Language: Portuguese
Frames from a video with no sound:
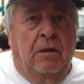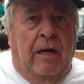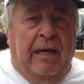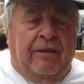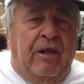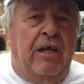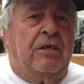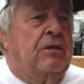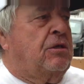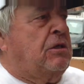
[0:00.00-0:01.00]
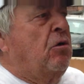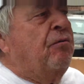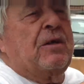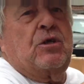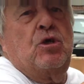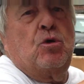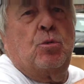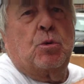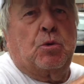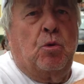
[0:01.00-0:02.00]
até São Francisco
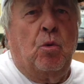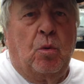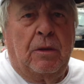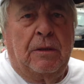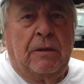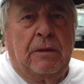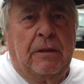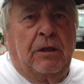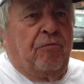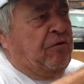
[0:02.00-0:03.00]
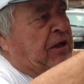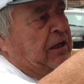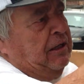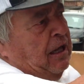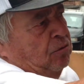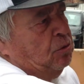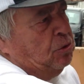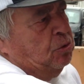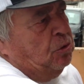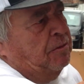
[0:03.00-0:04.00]
do Sul, que fica lá no
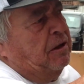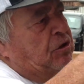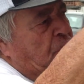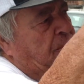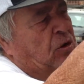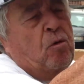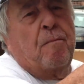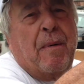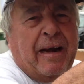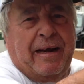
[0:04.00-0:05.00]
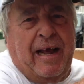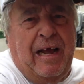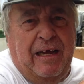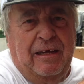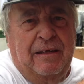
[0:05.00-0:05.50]
sul também, extremando com o Paraná,